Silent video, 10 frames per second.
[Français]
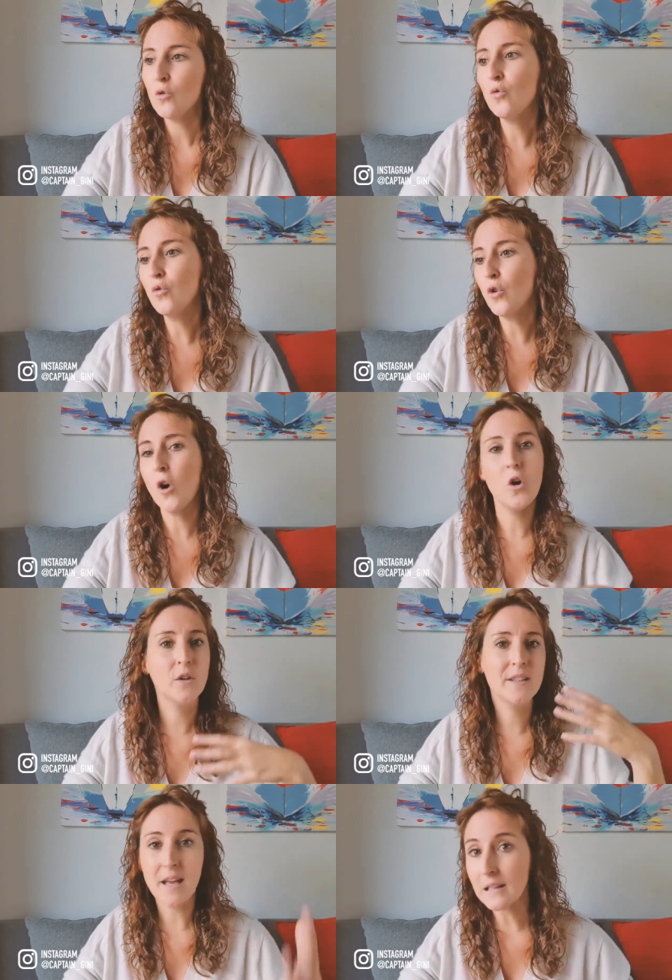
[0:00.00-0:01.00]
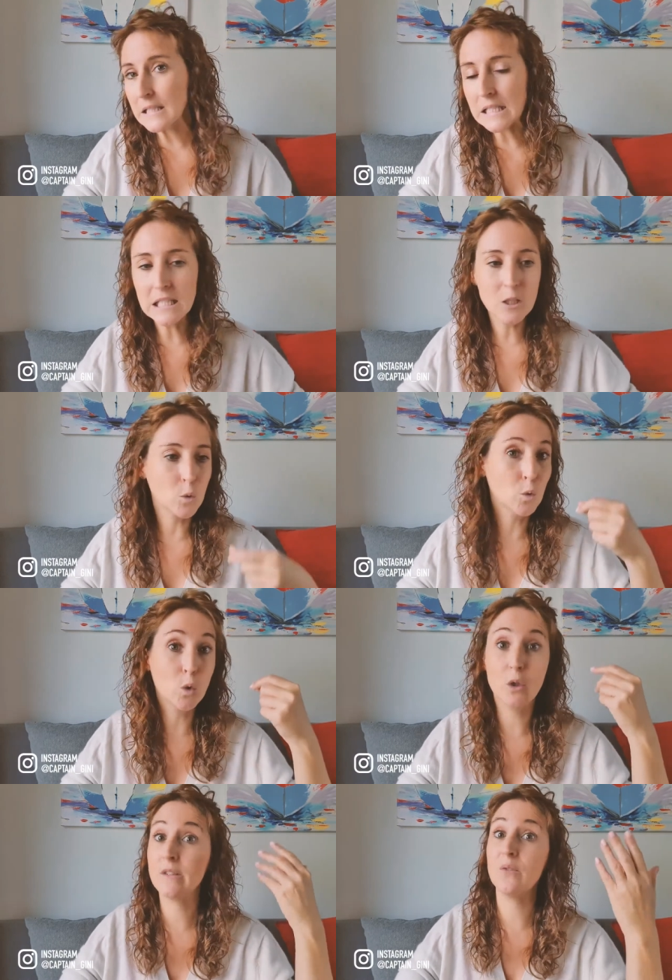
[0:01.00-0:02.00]
ou des articles,
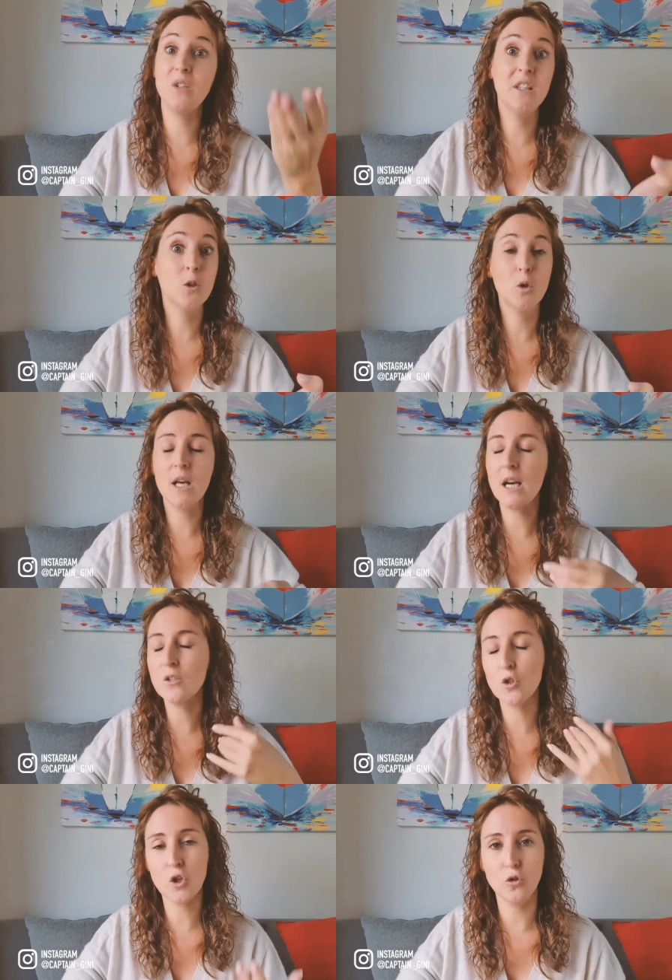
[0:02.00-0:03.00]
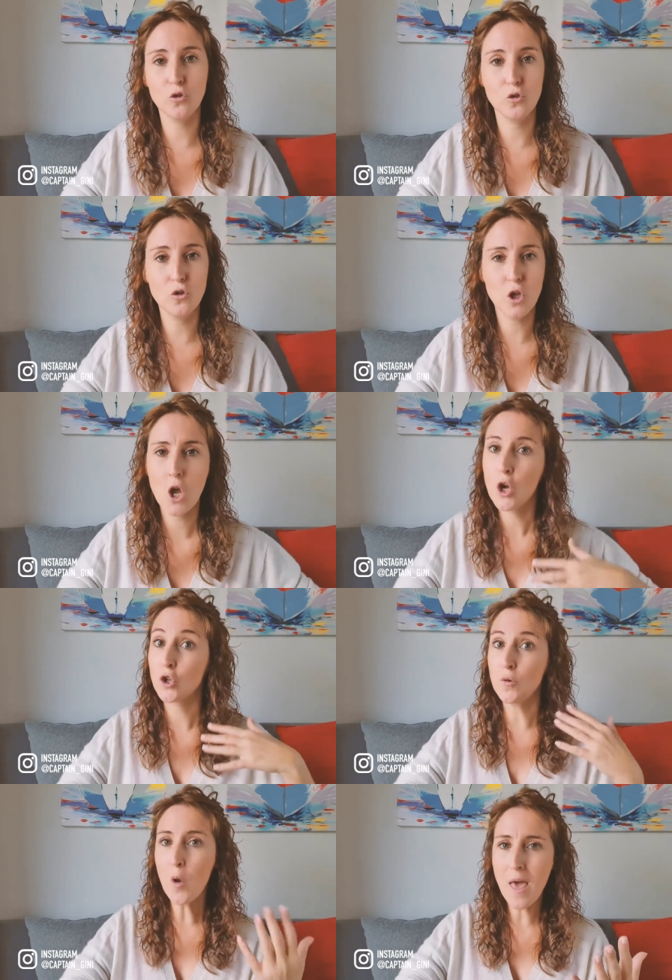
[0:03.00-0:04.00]
ou ces vidéos-là, ce genre de choses,
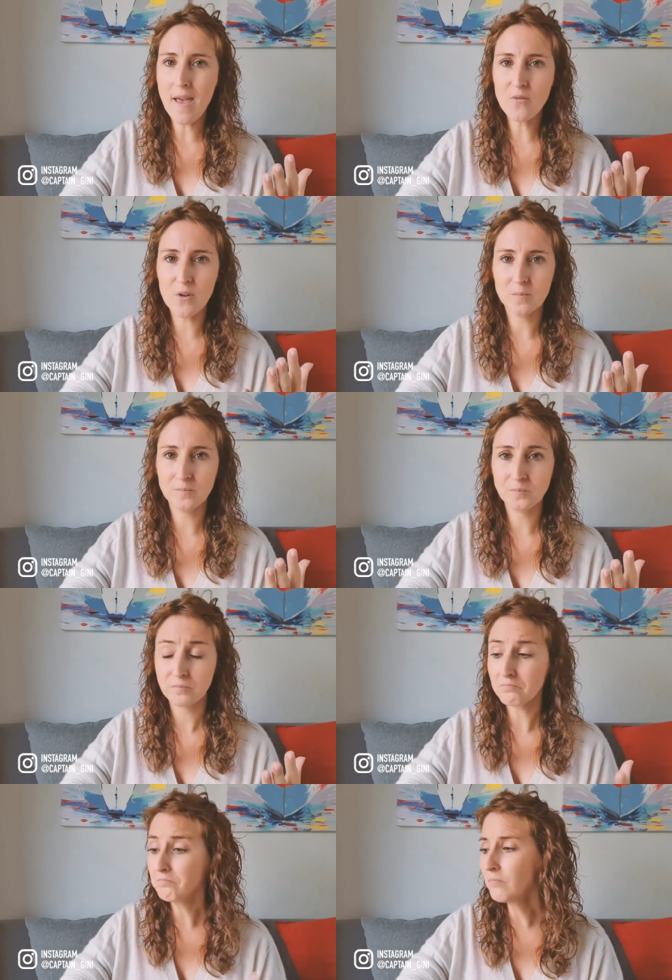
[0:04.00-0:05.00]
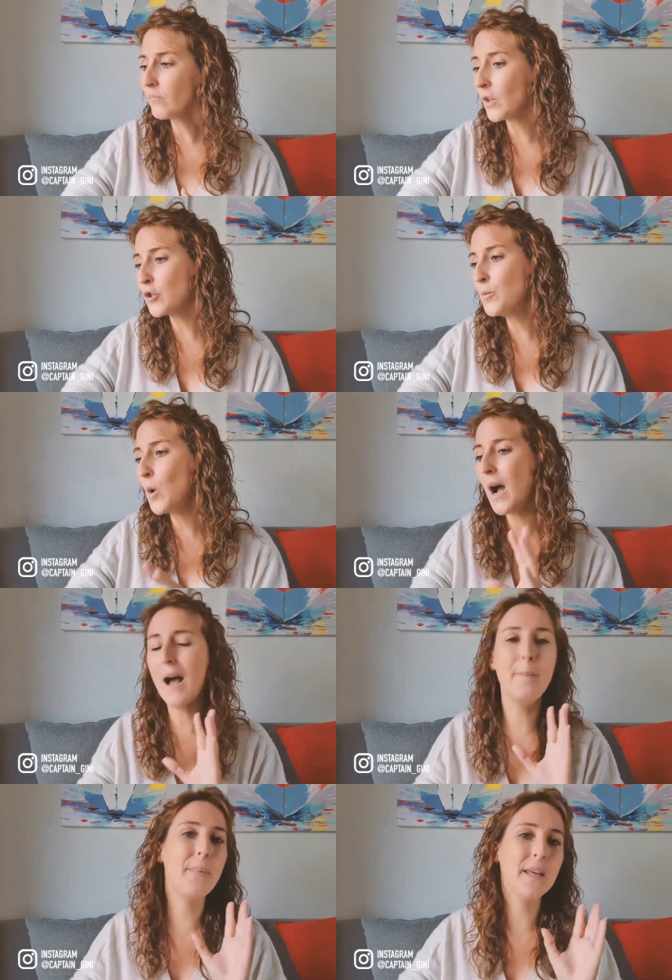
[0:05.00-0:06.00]
je me lève, je bois
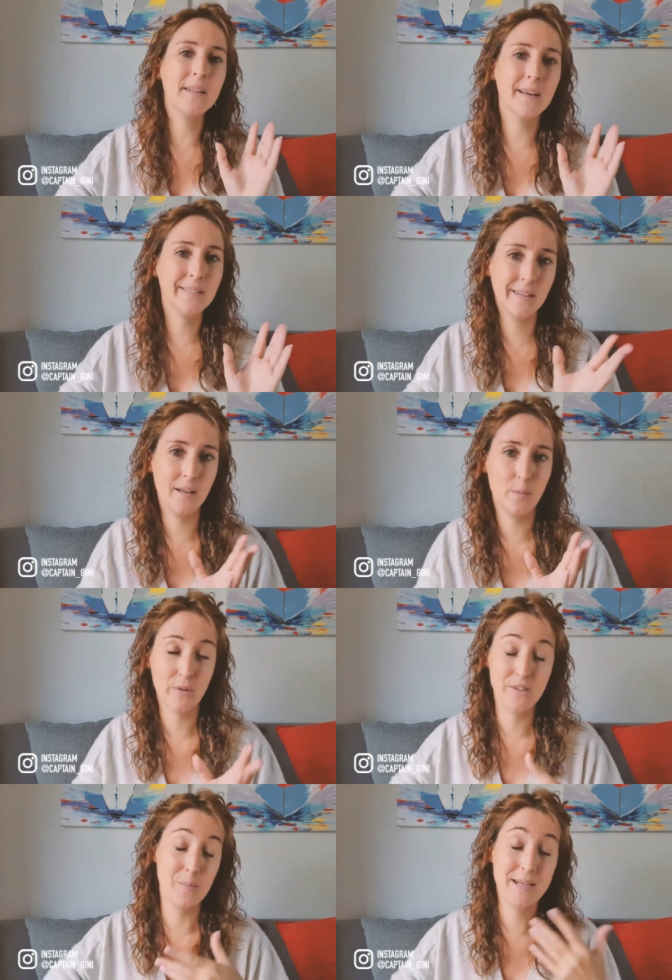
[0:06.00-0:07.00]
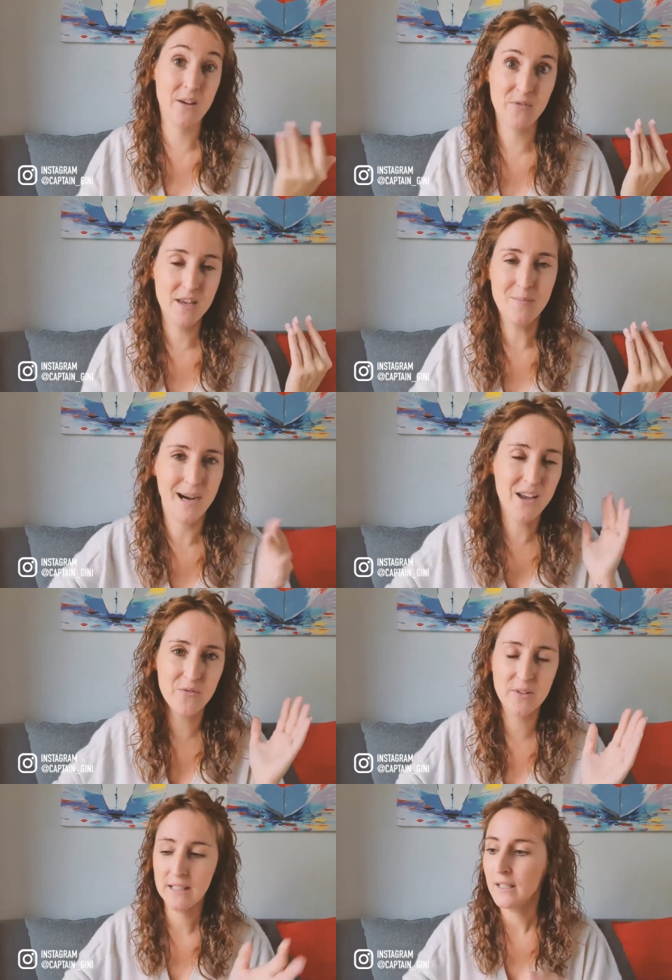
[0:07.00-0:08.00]
à peine un thé, parce que j'aime pas le café,
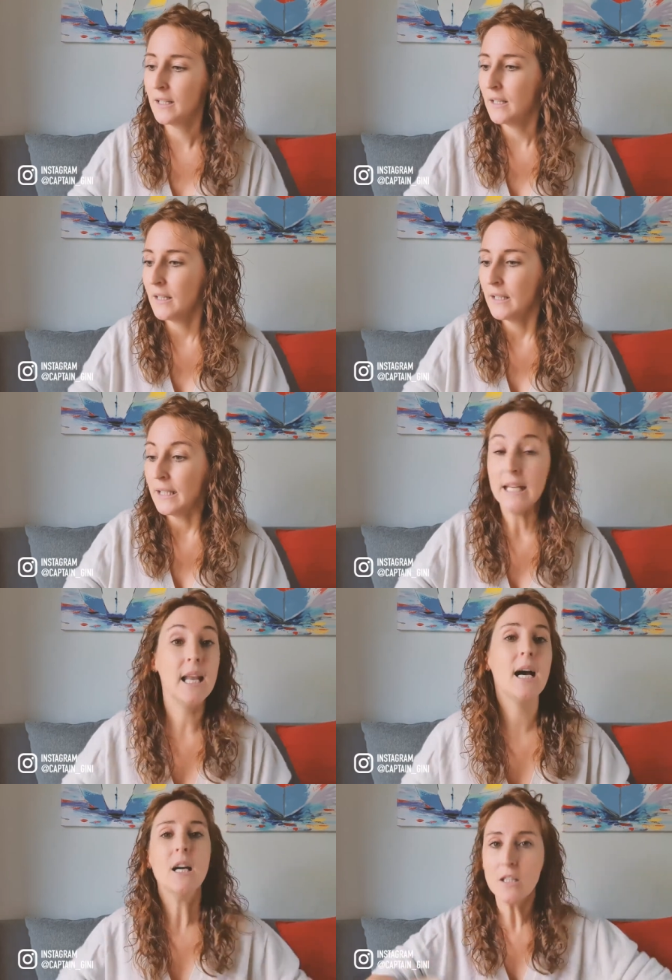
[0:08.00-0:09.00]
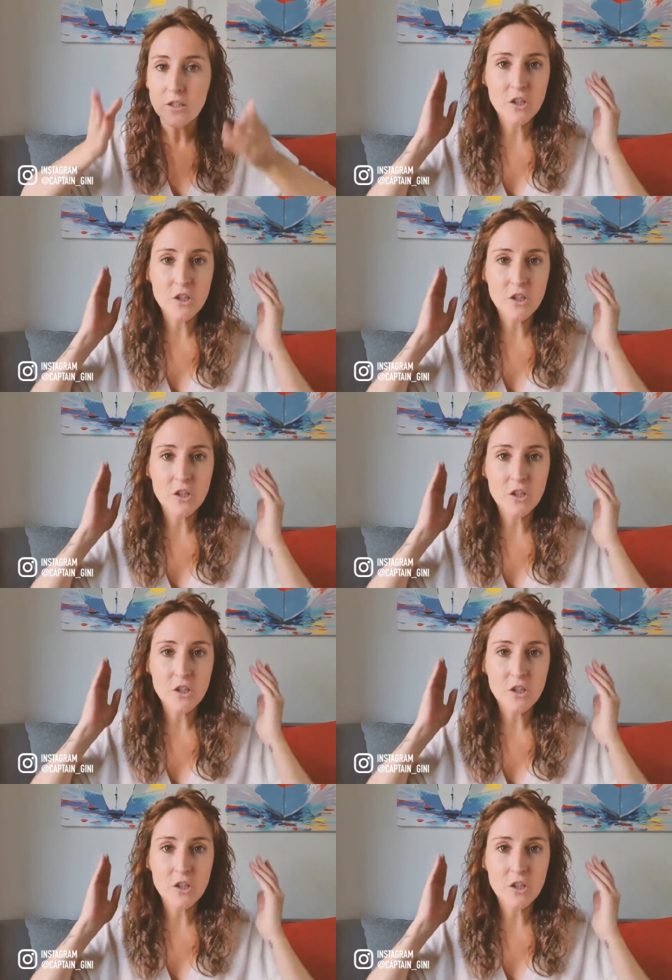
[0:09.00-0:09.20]
bref. Et là,